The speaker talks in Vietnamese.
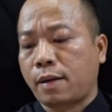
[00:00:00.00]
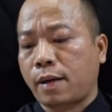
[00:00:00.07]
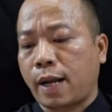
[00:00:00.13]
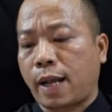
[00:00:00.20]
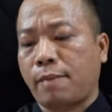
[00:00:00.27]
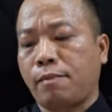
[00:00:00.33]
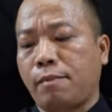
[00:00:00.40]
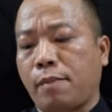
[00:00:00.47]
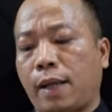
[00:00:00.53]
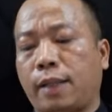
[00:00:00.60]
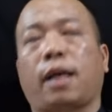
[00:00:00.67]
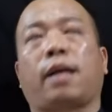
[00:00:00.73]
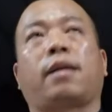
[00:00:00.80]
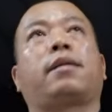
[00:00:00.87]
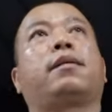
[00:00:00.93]
đem bệnh
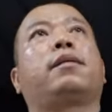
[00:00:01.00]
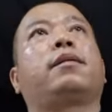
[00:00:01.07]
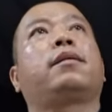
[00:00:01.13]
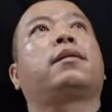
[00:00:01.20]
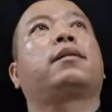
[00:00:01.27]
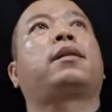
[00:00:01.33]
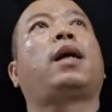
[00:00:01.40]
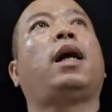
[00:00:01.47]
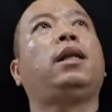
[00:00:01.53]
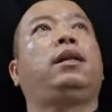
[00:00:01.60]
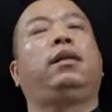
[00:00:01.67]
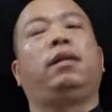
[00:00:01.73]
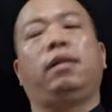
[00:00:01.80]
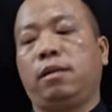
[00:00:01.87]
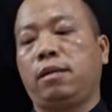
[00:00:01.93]
tật thân
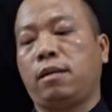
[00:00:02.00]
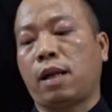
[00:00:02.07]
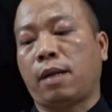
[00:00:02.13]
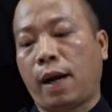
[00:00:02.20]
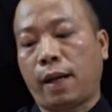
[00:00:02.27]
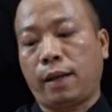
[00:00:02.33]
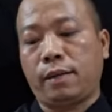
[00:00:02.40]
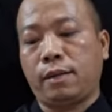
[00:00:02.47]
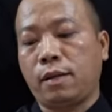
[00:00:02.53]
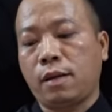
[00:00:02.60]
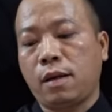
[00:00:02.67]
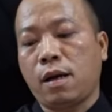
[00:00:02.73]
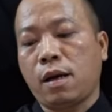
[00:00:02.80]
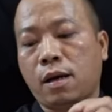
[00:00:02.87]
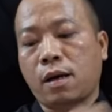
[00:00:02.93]
là bệnh
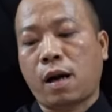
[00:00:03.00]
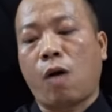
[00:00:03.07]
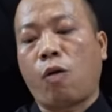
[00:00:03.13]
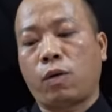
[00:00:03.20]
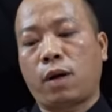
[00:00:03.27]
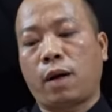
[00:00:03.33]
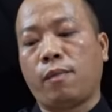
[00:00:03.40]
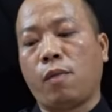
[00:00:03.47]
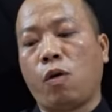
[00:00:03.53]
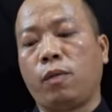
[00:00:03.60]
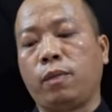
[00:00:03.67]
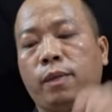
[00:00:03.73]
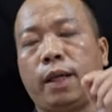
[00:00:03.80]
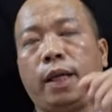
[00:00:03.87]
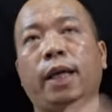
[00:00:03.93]
khẩu là mồm
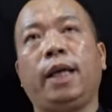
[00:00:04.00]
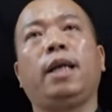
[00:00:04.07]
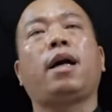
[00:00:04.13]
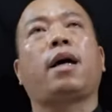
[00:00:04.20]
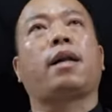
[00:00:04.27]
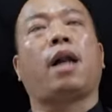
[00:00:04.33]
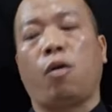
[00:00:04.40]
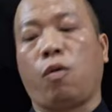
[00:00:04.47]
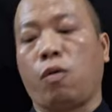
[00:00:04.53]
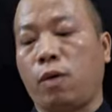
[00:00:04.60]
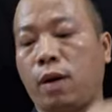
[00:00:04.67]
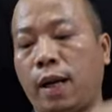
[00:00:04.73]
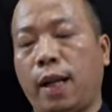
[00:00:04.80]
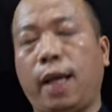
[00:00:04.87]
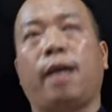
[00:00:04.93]
ý là đầu
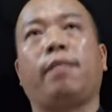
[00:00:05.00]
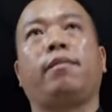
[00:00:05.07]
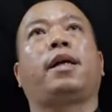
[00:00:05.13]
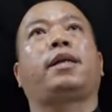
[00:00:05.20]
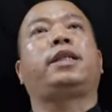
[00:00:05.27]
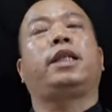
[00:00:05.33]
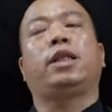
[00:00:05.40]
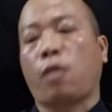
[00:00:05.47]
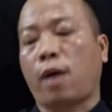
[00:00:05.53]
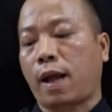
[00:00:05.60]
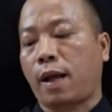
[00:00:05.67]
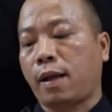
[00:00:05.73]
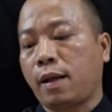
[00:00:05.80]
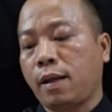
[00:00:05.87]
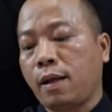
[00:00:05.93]
liệm là trí tuệ
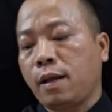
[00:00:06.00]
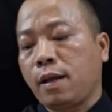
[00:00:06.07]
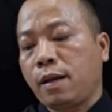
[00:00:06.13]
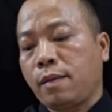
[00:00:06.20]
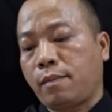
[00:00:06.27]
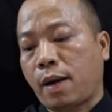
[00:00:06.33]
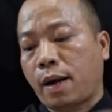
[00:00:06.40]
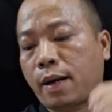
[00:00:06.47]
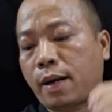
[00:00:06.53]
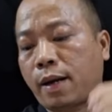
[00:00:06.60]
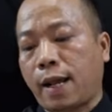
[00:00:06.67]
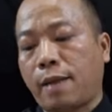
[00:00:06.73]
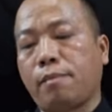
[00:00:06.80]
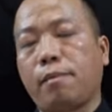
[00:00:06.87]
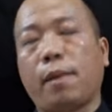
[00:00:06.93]
mà
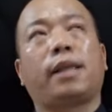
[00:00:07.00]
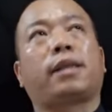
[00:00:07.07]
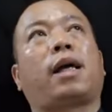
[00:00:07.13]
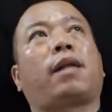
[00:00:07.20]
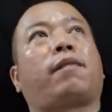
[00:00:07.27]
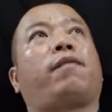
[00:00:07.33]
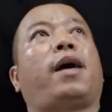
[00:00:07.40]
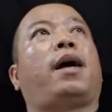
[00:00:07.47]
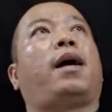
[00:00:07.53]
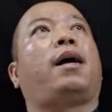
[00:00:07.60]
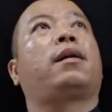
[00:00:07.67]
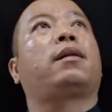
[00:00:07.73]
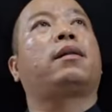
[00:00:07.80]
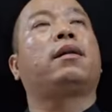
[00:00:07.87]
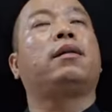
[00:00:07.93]
đem bệnh tật về
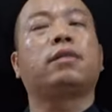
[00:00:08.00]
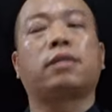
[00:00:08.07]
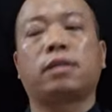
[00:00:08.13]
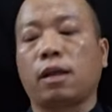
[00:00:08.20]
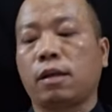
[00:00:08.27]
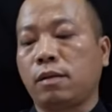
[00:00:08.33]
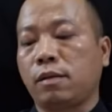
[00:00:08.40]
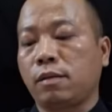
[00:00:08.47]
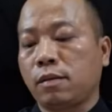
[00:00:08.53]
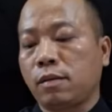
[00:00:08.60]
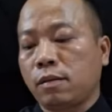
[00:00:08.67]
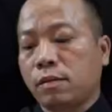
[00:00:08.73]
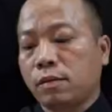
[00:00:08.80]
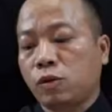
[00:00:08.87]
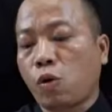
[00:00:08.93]
tự dưng
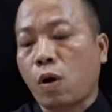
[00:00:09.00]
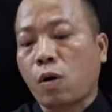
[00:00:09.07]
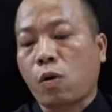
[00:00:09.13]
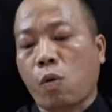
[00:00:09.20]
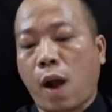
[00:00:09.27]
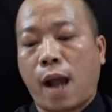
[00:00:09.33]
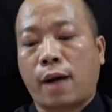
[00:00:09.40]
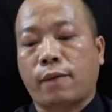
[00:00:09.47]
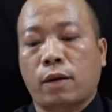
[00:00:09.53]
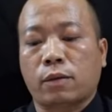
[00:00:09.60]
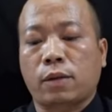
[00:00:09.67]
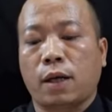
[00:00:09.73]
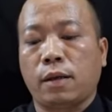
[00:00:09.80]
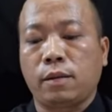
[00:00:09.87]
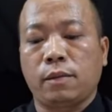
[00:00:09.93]
chuốc họa vào
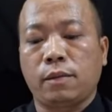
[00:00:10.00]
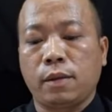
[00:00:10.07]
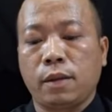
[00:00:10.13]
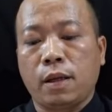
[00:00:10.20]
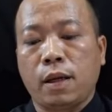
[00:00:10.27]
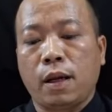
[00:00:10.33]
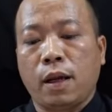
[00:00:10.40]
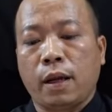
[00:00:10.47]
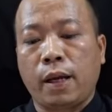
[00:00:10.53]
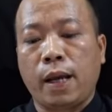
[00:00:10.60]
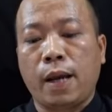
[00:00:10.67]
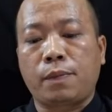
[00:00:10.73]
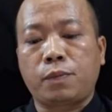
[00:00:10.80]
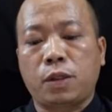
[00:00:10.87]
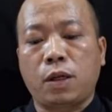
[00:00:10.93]
thân
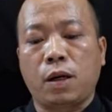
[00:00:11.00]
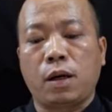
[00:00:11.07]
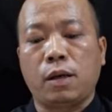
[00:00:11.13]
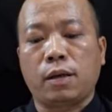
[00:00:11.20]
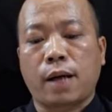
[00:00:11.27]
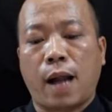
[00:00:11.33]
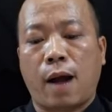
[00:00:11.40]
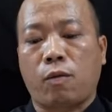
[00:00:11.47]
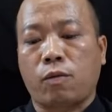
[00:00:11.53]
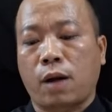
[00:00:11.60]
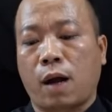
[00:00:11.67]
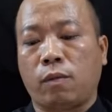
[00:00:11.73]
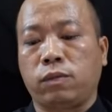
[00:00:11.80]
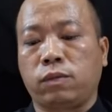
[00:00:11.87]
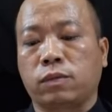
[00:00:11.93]
nghiệp chướng đạo
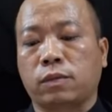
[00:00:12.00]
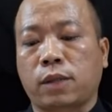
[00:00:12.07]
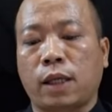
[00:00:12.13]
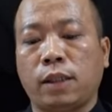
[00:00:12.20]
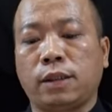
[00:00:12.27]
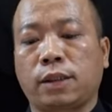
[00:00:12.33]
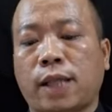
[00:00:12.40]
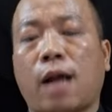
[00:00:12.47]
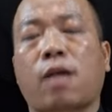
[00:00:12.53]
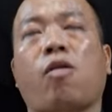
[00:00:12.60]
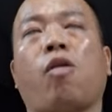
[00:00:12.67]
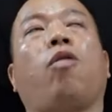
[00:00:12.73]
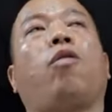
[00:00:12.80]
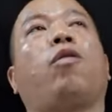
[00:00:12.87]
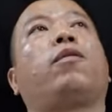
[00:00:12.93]
đồng thân xác
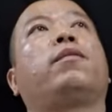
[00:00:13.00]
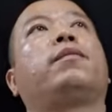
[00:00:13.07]
khổ